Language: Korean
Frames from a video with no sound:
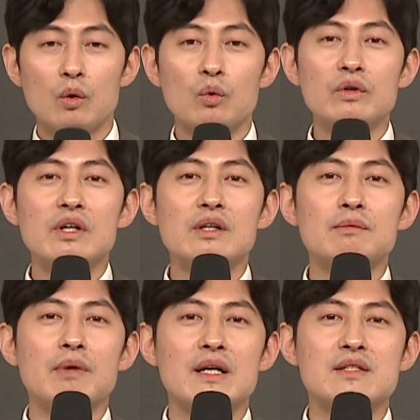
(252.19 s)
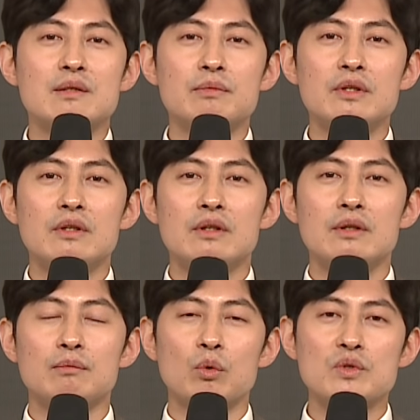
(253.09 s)
오늘 읽은 말씀은
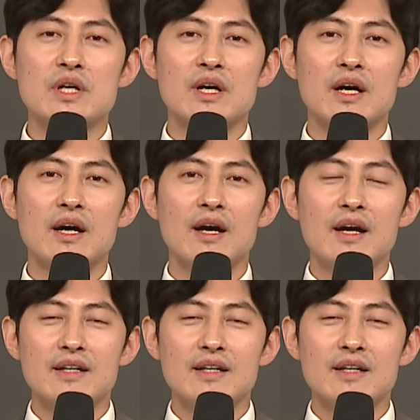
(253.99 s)
모세가